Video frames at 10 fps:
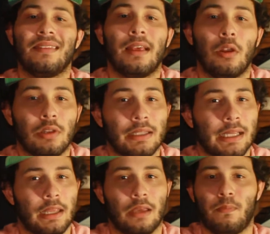piensa
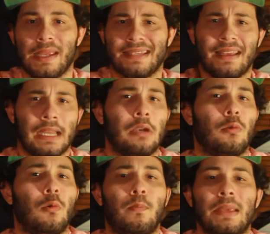los detalles,
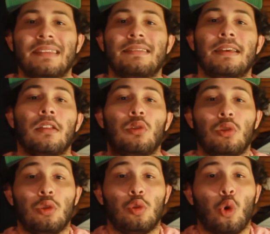piensa la luz,
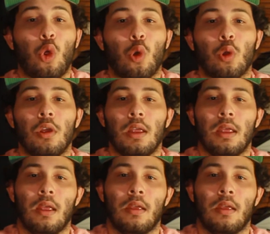piensa todo.